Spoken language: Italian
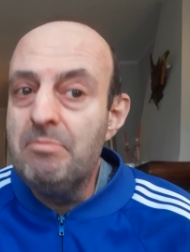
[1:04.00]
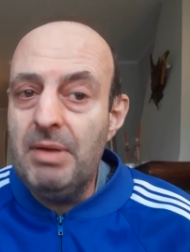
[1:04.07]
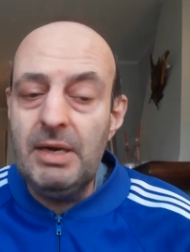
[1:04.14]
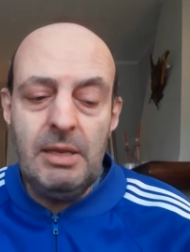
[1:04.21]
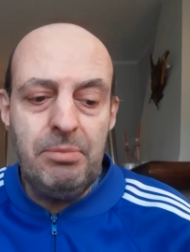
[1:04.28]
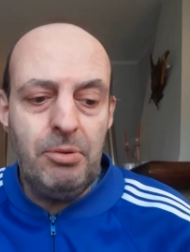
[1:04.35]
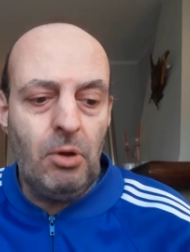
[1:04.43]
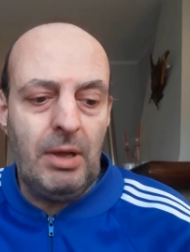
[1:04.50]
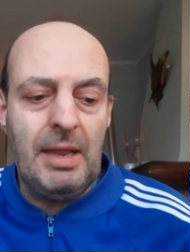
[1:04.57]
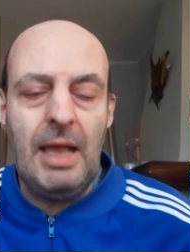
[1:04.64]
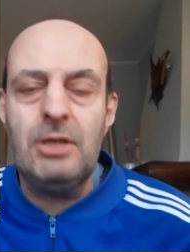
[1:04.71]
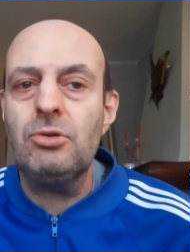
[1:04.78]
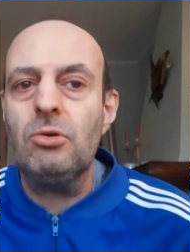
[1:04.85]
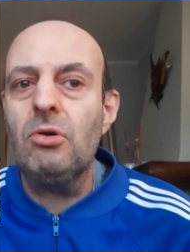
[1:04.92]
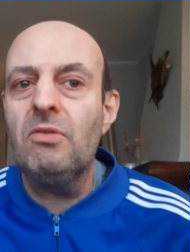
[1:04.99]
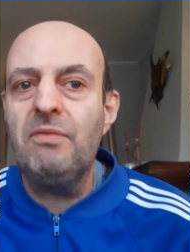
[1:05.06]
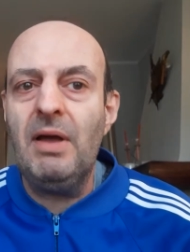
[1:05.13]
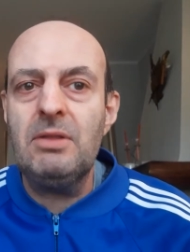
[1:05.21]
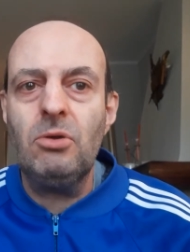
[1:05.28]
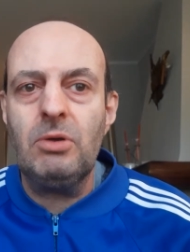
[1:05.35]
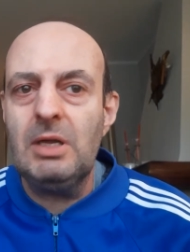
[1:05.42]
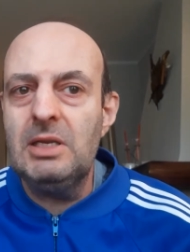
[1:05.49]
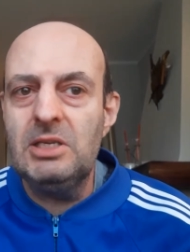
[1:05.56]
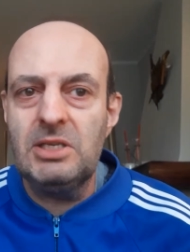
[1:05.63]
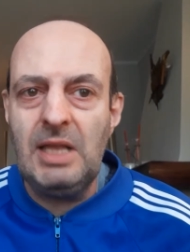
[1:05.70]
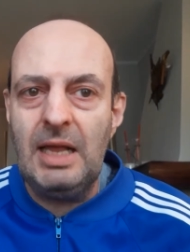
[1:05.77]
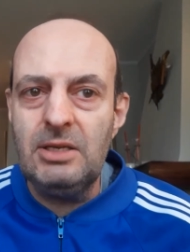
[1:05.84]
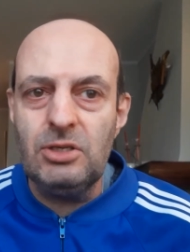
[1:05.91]
Per di più adesso col fatto che gli
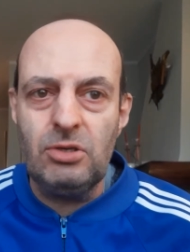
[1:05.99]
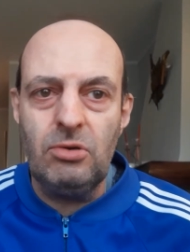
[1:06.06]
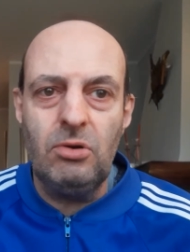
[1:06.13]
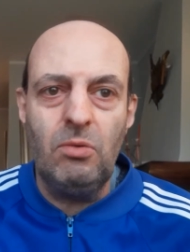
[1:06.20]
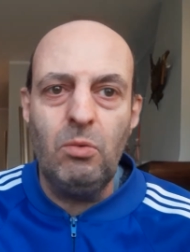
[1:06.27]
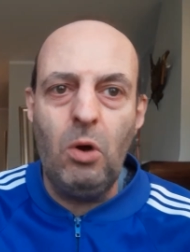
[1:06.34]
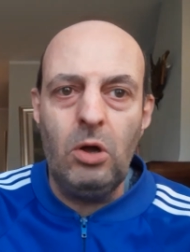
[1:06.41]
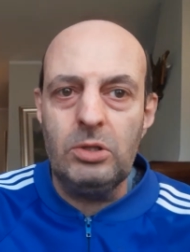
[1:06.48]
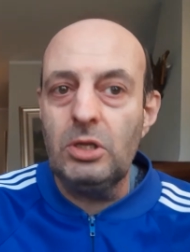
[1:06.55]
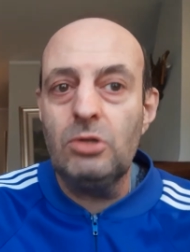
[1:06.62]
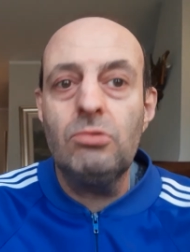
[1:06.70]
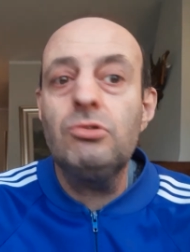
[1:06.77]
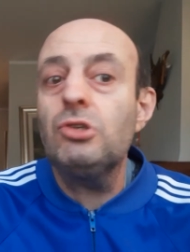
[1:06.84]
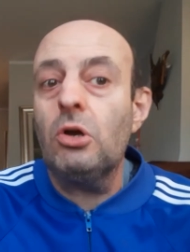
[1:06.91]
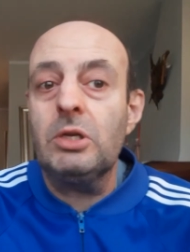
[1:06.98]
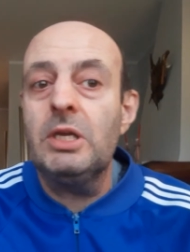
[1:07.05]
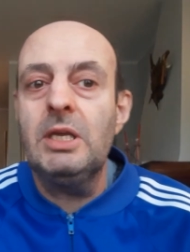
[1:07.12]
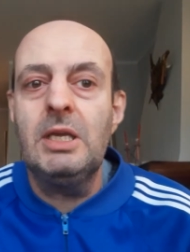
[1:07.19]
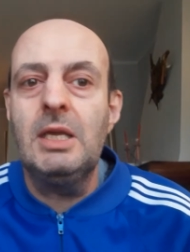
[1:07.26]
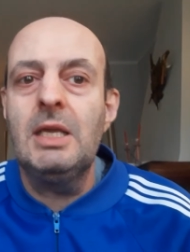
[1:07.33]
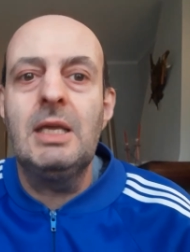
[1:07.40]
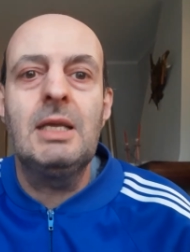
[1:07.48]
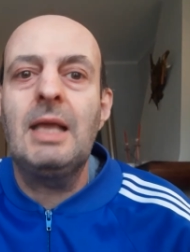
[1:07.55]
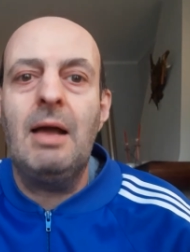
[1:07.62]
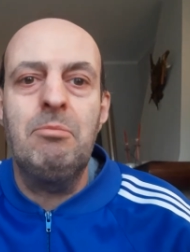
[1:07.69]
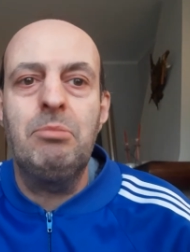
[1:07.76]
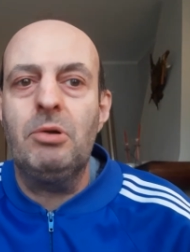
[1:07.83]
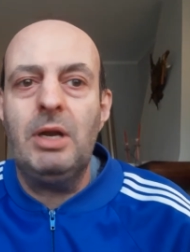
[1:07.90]
stadi sono vuoti, tu giochi in
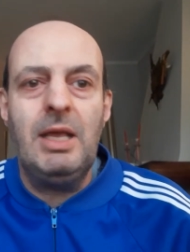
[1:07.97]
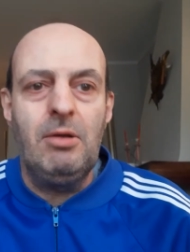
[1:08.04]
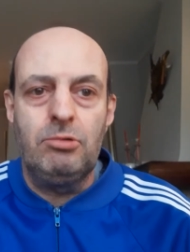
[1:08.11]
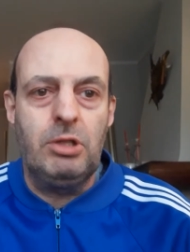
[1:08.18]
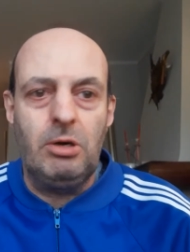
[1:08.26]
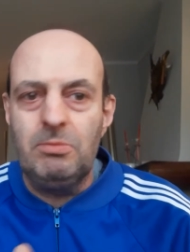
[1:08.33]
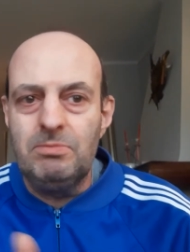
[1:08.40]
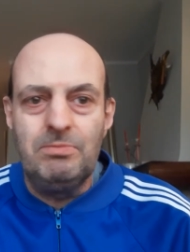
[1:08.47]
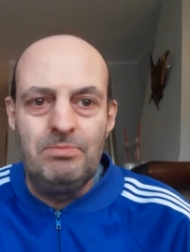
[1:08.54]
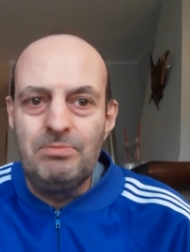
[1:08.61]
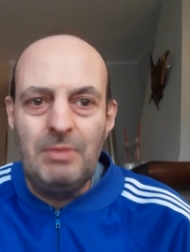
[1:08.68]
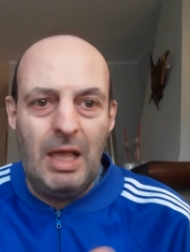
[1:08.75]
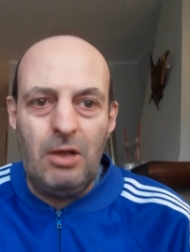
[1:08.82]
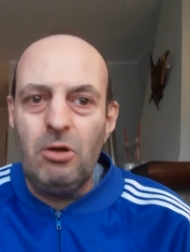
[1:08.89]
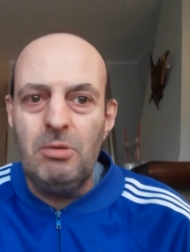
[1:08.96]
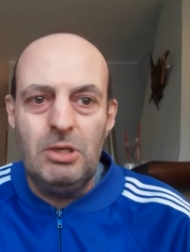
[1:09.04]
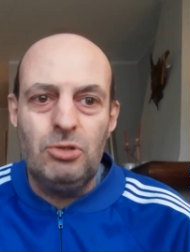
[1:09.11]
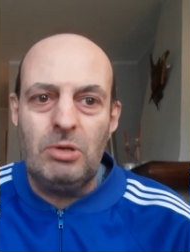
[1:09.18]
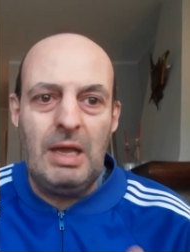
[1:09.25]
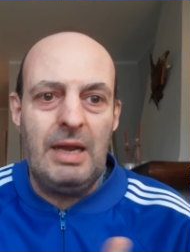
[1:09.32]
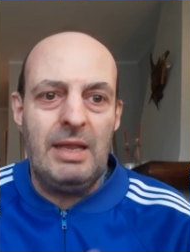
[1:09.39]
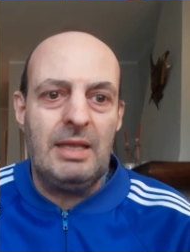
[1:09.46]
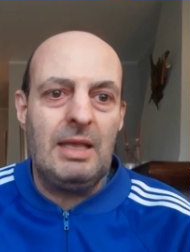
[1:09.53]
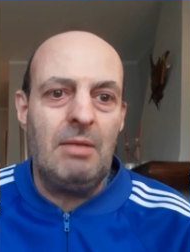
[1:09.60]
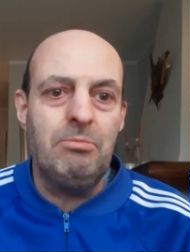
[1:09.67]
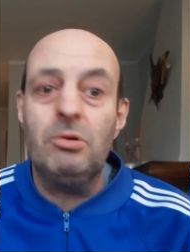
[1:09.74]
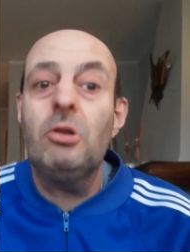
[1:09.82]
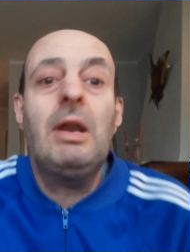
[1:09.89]
campo neutro. È come giocare in
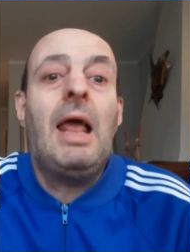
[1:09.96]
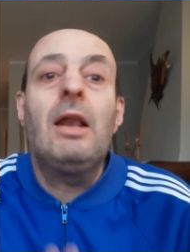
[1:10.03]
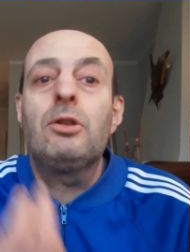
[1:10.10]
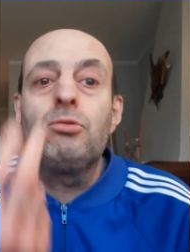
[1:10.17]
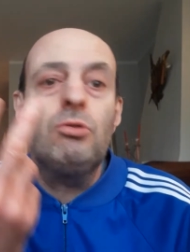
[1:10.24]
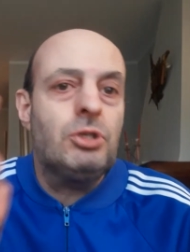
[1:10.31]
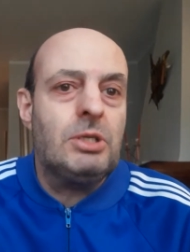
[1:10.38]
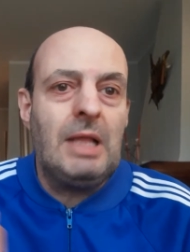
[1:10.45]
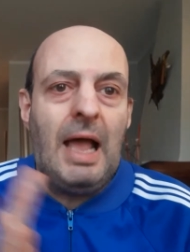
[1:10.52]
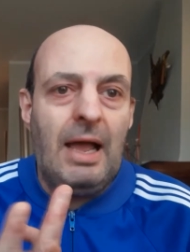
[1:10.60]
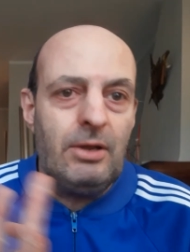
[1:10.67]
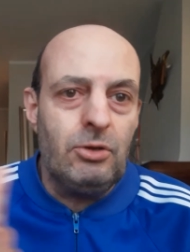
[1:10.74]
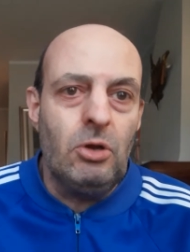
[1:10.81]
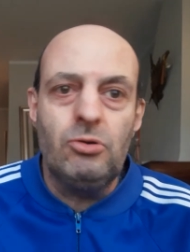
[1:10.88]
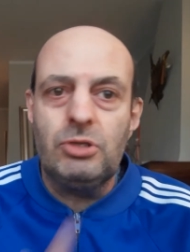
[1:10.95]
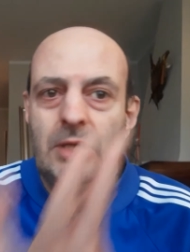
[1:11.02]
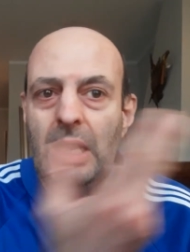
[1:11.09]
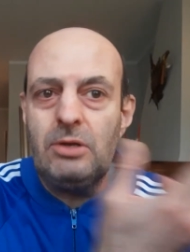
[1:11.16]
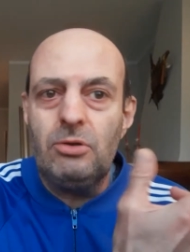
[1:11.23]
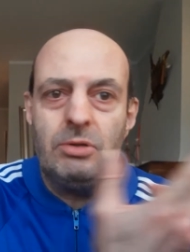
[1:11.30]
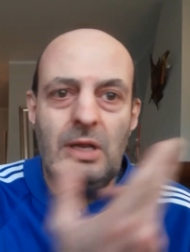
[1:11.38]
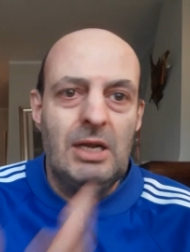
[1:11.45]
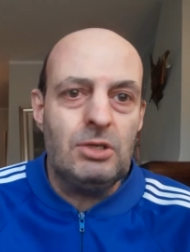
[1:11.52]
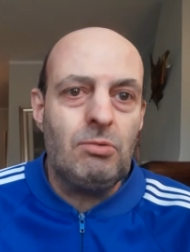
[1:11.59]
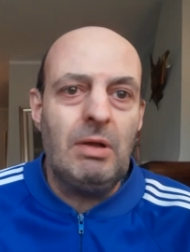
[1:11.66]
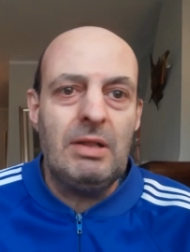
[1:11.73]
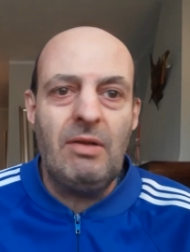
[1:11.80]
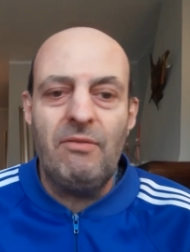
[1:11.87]
campo, non è il tuo stadio, è lo stadio della
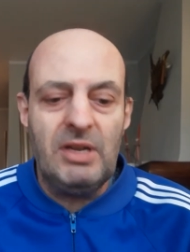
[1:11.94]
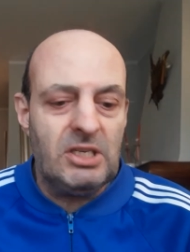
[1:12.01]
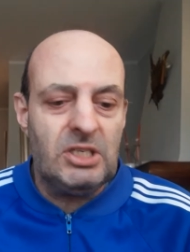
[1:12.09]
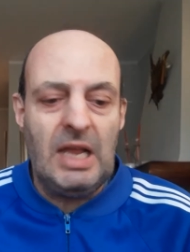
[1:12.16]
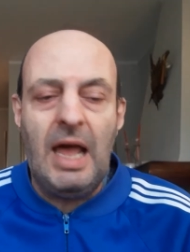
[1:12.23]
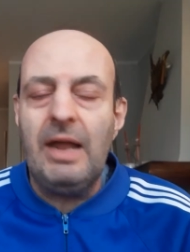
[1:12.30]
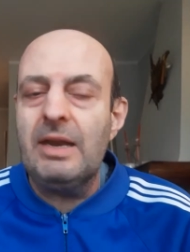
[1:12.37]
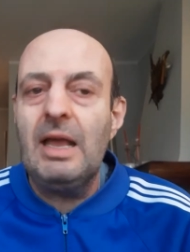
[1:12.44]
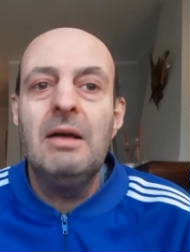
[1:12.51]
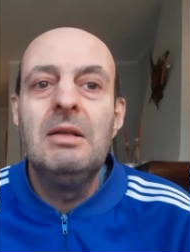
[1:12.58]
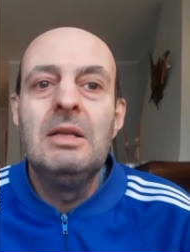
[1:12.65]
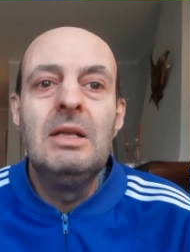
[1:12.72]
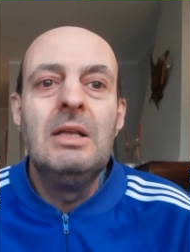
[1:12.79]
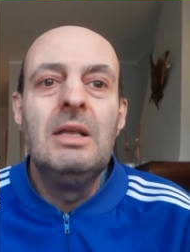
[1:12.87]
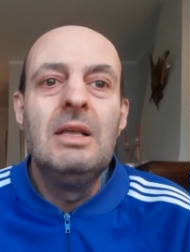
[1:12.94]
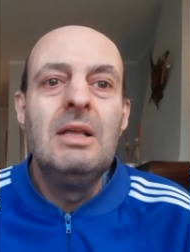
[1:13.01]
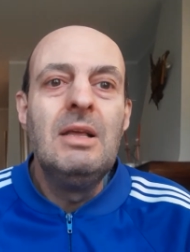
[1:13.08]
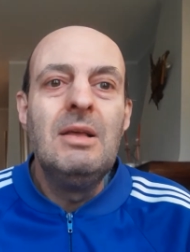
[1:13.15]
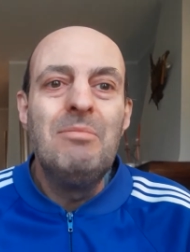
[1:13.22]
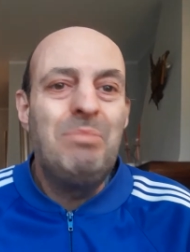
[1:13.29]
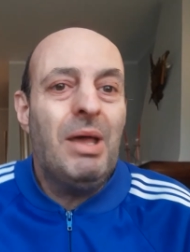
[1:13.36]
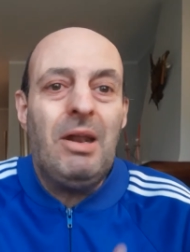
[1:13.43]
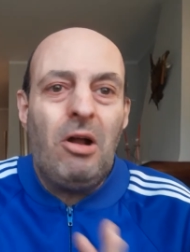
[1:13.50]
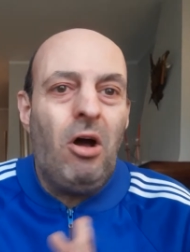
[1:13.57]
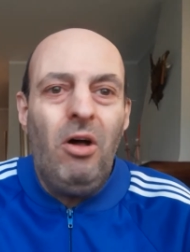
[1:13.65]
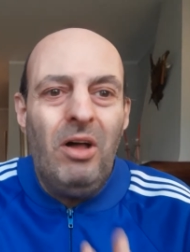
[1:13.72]
squadra avversaria, però